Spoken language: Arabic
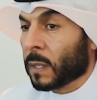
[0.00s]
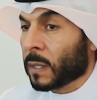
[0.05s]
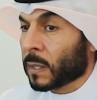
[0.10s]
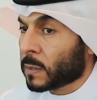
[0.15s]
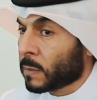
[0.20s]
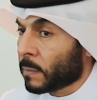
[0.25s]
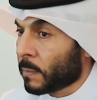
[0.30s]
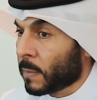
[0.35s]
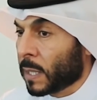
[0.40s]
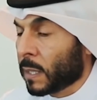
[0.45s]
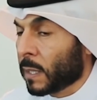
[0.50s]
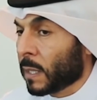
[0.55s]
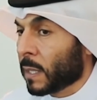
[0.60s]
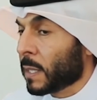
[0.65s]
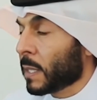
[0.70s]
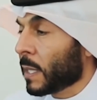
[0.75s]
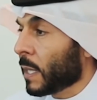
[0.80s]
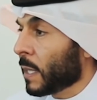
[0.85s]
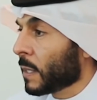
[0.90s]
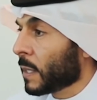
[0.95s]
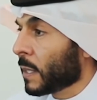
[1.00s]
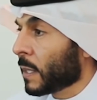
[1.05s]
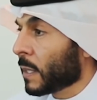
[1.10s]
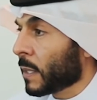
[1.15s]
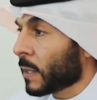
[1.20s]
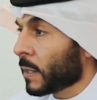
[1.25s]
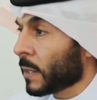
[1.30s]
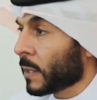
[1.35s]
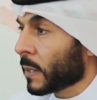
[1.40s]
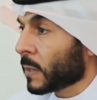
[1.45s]
اقسم بالله ان
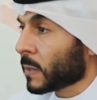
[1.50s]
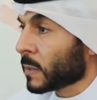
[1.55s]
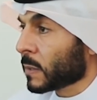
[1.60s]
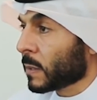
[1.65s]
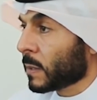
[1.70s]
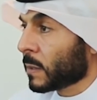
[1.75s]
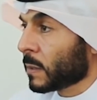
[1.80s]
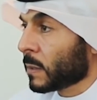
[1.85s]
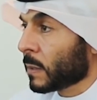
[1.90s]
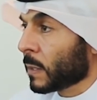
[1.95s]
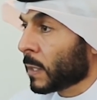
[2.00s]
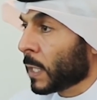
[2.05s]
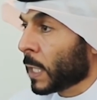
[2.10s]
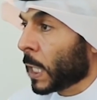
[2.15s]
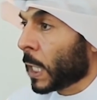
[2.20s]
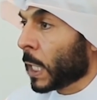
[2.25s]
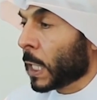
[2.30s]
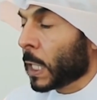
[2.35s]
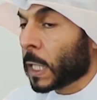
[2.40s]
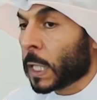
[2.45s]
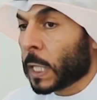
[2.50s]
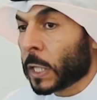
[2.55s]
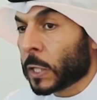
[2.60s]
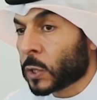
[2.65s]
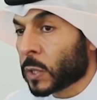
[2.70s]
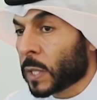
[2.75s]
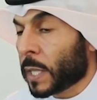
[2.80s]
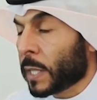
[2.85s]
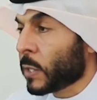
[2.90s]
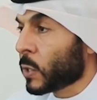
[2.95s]
احنا نقصد
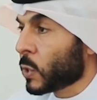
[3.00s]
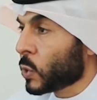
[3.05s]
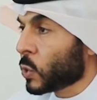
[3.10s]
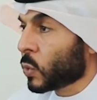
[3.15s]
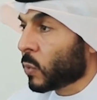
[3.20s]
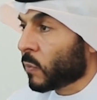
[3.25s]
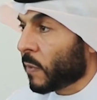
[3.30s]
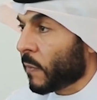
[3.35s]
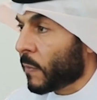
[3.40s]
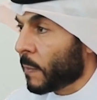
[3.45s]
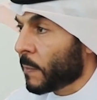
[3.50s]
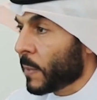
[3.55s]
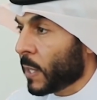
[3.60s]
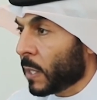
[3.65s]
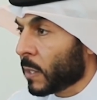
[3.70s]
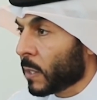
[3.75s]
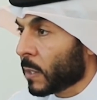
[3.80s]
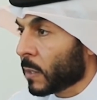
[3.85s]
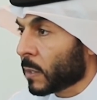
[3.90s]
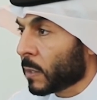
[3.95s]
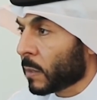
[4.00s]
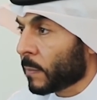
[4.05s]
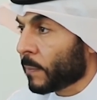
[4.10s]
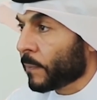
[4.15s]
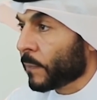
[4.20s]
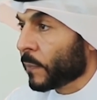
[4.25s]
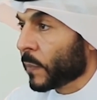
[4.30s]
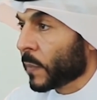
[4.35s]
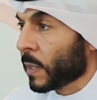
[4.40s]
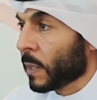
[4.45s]
اللي قاعدين نشوفه في المحاكم